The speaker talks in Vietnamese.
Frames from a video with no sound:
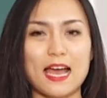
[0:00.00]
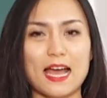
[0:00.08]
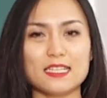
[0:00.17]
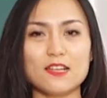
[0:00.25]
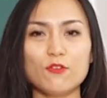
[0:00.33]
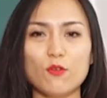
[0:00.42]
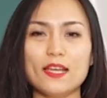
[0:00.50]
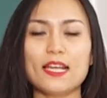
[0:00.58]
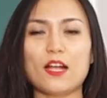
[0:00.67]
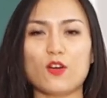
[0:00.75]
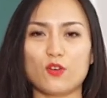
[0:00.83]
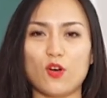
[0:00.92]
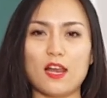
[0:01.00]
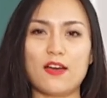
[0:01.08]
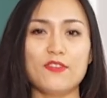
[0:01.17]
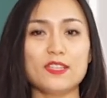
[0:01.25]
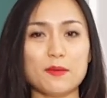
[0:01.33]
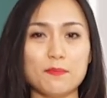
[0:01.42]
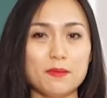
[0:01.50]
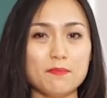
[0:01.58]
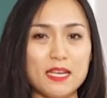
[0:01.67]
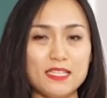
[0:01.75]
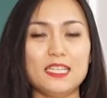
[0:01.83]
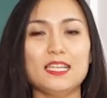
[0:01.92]
Axit folic hay còn gọi là vitamin
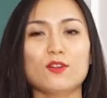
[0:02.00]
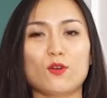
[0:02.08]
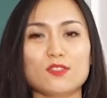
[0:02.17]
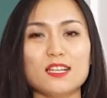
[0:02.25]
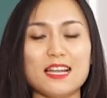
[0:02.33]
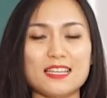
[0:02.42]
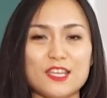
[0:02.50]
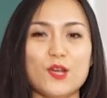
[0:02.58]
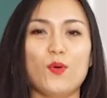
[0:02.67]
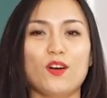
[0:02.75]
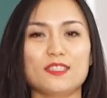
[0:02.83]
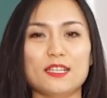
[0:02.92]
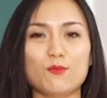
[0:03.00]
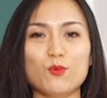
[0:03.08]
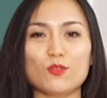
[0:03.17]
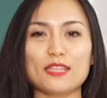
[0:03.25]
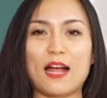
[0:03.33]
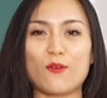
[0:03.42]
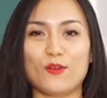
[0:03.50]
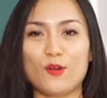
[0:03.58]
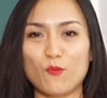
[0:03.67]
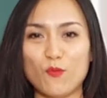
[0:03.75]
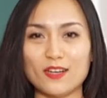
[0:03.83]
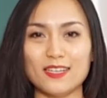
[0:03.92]
B9 có rất là nhiều ở trong nội tạng của
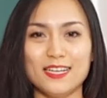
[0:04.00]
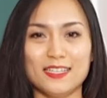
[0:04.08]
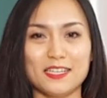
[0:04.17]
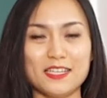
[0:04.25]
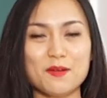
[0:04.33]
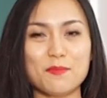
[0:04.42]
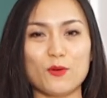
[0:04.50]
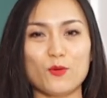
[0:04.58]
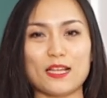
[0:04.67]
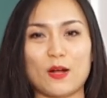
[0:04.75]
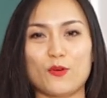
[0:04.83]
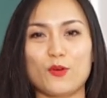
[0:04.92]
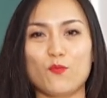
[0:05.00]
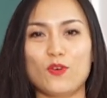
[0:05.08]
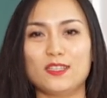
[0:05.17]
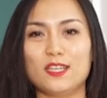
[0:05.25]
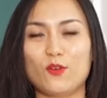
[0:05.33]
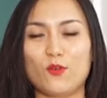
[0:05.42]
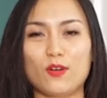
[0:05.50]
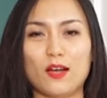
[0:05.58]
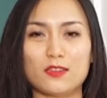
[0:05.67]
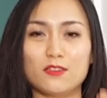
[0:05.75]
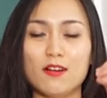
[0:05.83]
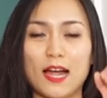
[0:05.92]
động vật. Thế nhưng mà nội tạng của động vật thì
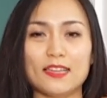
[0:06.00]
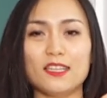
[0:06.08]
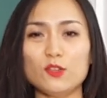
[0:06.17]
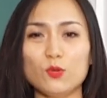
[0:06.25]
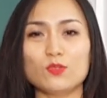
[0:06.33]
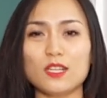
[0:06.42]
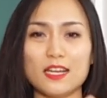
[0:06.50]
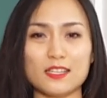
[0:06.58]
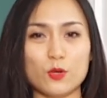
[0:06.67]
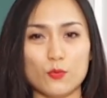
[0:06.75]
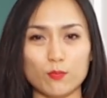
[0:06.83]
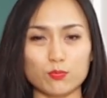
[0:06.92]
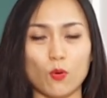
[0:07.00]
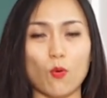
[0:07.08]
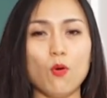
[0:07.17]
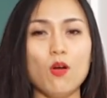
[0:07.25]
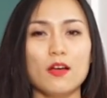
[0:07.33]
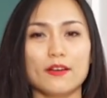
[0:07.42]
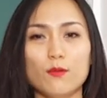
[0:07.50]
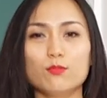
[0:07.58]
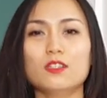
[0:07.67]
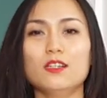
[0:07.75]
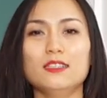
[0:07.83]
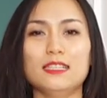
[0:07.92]
thường hay tích tụ rất là nhiều độc tố.
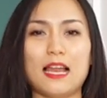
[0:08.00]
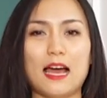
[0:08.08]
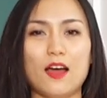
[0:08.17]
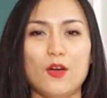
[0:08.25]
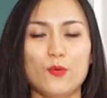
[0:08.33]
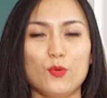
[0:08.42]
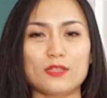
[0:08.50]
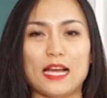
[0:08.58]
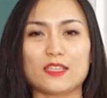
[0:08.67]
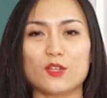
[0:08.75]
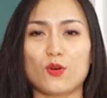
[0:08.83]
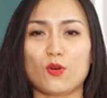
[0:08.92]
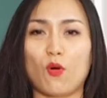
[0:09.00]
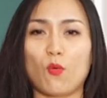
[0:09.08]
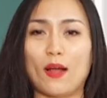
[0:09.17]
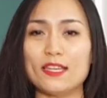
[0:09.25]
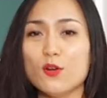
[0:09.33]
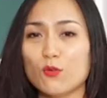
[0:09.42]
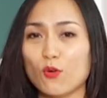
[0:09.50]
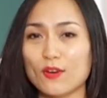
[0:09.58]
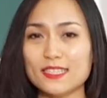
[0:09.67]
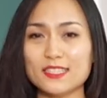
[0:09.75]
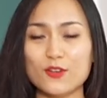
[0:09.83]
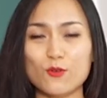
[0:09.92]
Đồng thời là nội tạng thì nó có quá nhiều
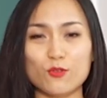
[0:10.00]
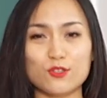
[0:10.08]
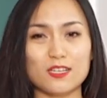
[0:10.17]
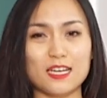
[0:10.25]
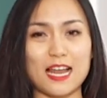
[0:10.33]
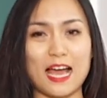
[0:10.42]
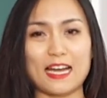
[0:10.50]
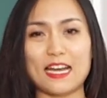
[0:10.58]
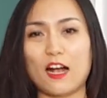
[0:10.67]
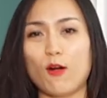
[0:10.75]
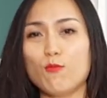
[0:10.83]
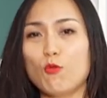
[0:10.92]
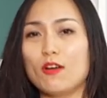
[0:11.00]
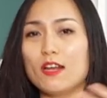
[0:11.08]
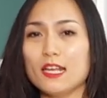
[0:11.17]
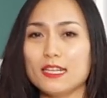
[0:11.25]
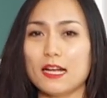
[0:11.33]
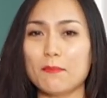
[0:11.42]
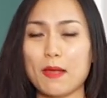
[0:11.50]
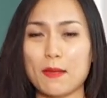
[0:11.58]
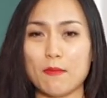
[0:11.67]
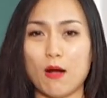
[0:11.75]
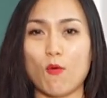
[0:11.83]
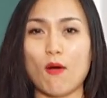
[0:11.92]
cholesterol cho nên là Anna không khuyến khích các mẹ
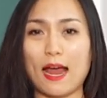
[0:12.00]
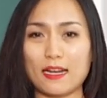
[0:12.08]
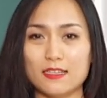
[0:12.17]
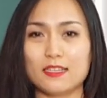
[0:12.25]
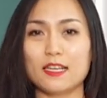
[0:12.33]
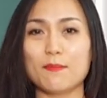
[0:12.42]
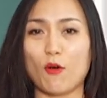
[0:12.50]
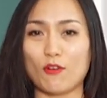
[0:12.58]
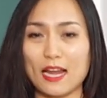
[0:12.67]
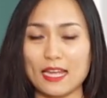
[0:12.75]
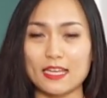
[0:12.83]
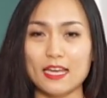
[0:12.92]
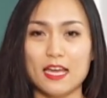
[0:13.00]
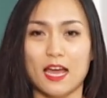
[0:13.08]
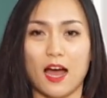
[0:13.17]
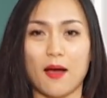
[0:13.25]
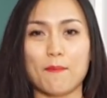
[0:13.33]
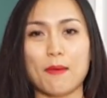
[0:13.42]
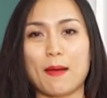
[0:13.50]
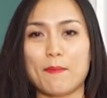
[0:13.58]
bầu ăn những cái món này à, mà